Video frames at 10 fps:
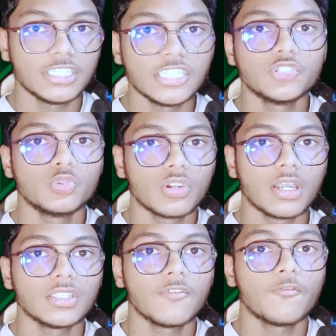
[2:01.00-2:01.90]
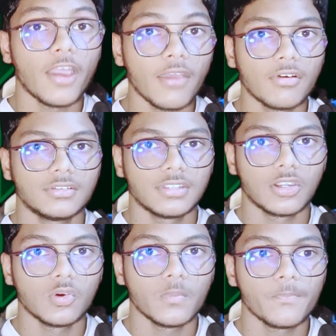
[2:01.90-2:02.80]
वो चेंज हो चुका था फाइव आवर्स
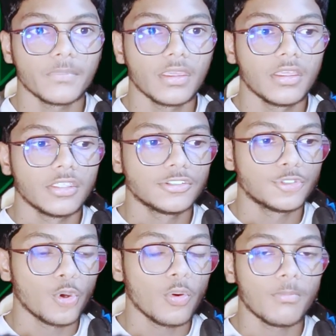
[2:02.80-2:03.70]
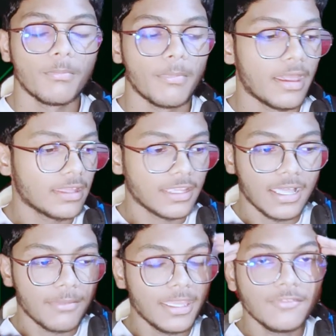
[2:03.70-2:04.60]
अगो सो so, मैं
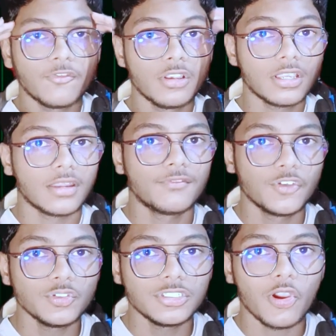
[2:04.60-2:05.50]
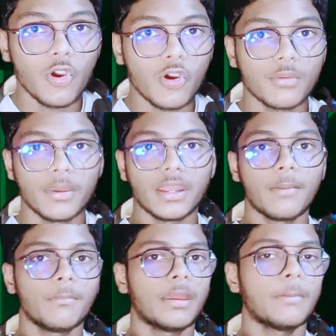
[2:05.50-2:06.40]
था भाई फुल कंफ्यूज और
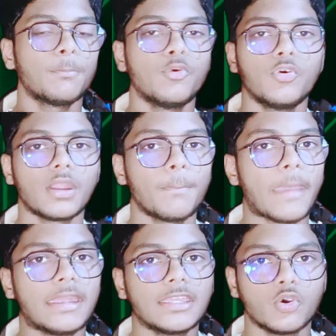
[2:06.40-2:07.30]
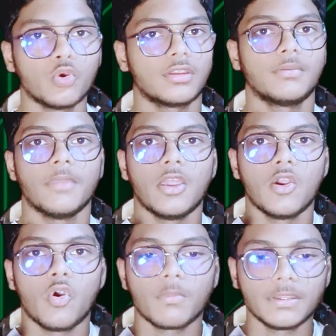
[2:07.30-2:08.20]
मेरा मैं पूरा पैनिक हो गया
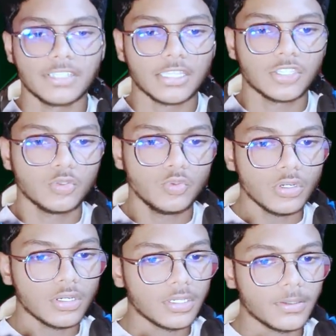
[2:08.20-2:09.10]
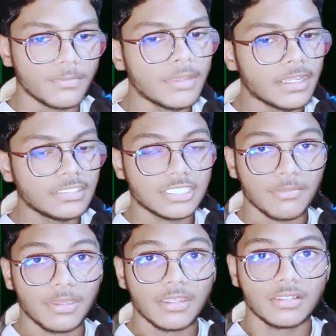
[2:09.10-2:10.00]
और मैं जाता हूँ मेरे
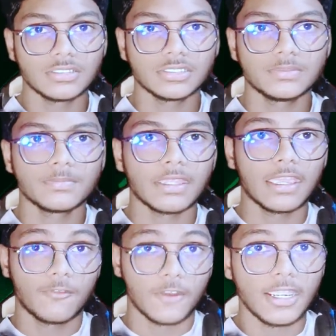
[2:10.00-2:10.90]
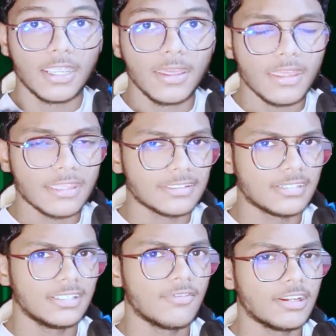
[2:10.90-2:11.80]
इंस्टा में आ, एक फ्रेंड है एस
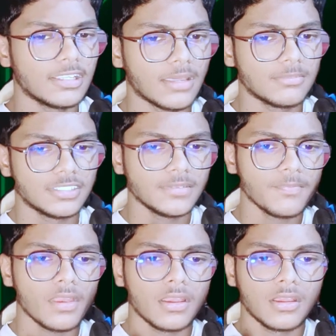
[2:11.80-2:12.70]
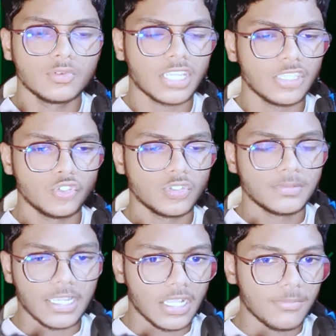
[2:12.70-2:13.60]
आर डी वाई टी नाम से उसका
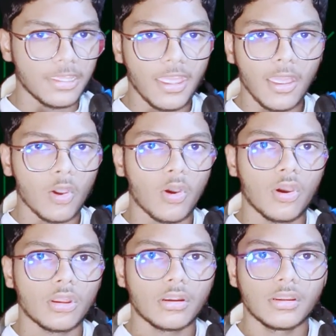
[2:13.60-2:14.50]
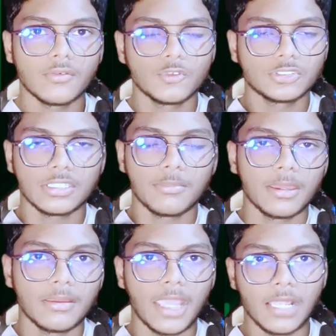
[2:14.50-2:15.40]
यूट्यूब चैनल भी है और उससे
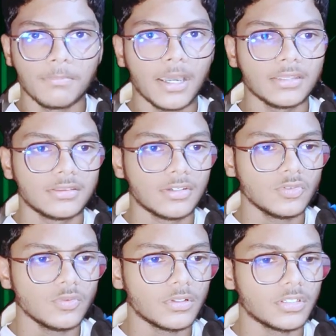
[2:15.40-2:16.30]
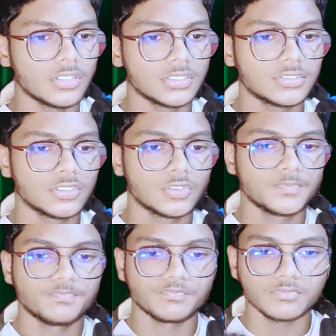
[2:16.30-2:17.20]
मैं हेल्प मांगता हूँ
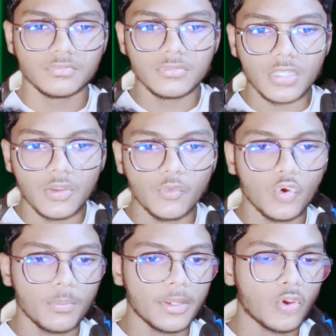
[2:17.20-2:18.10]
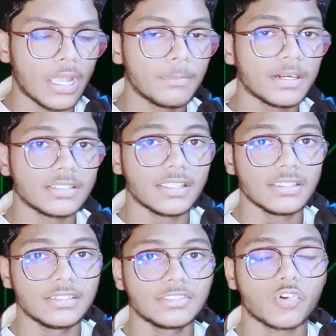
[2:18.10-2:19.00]
सो वो मेरे को हेल्प
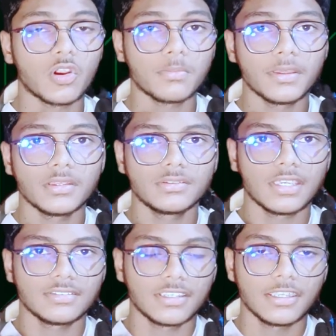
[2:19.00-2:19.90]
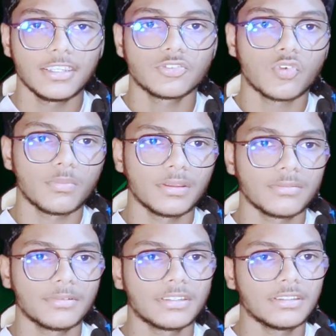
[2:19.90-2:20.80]
करता है डिस्कॉर्ड में जासर की डिस्कॉर्ड
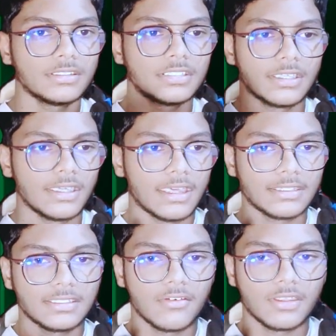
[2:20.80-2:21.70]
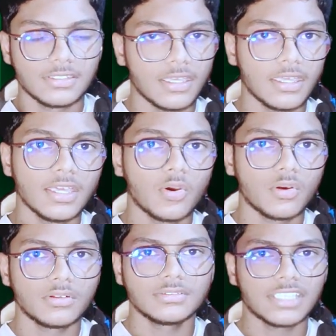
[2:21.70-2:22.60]
में कि ऐसा वैसा है
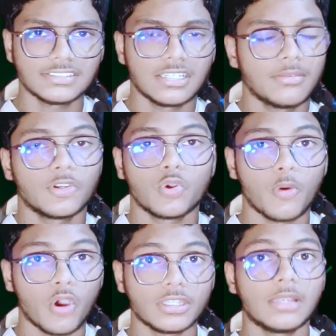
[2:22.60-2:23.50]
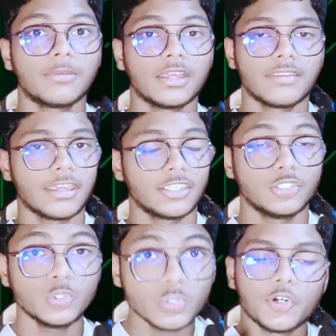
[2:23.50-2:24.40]
और जासर ने मेरे को बहुत हेल्प किया
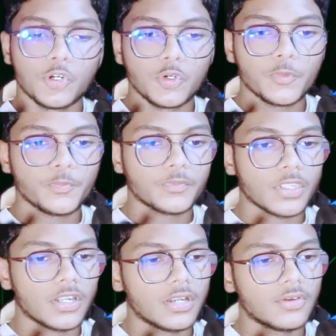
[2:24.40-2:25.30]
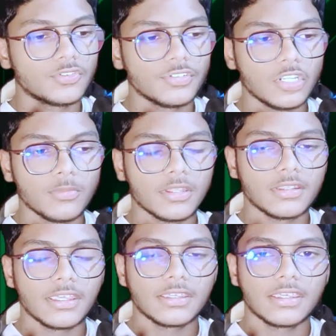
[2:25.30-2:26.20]
थैंक सो उस वीडियो
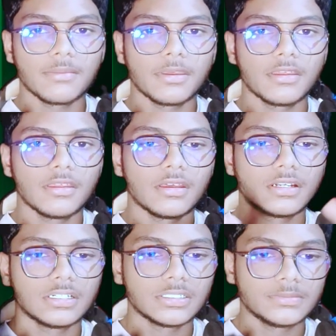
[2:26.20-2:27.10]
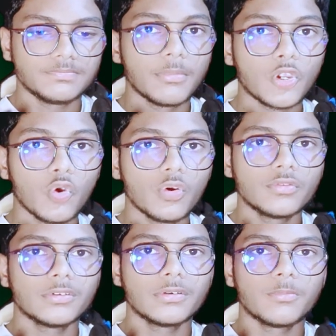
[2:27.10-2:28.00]
में देख के मैं एक मेरे
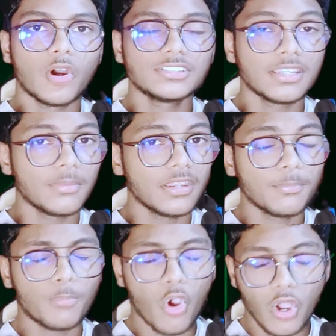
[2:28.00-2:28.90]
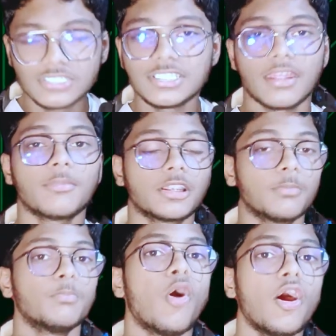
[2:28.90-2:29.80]
को बहुत सारे मैंने बहुत ज़्यादा
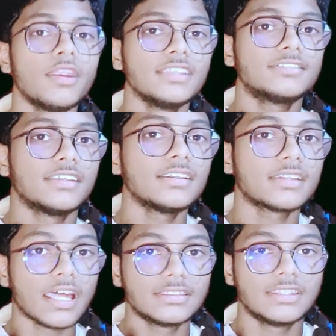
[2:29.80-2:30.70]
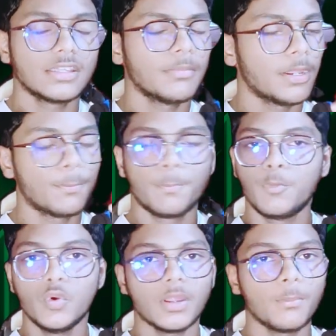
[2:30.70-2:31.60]
मतलब मॉर्निंग से रात तक मैंने
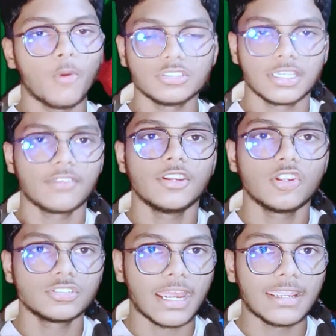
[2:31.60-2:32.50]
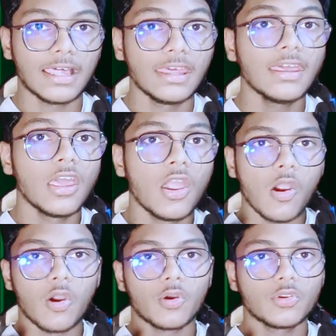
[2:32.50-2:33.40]
पूरा बहुत सारे वीडियो चार्ट डाले
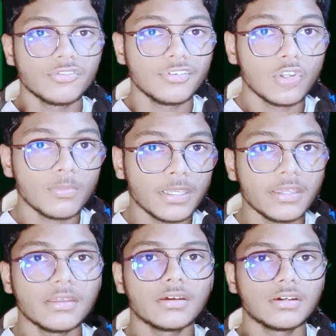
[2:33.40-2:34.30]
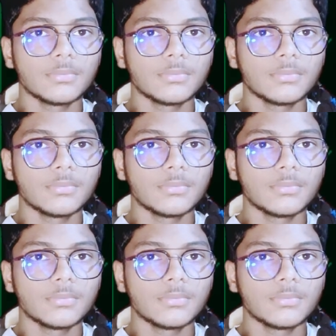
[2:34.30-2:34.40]
और उस वीडियो में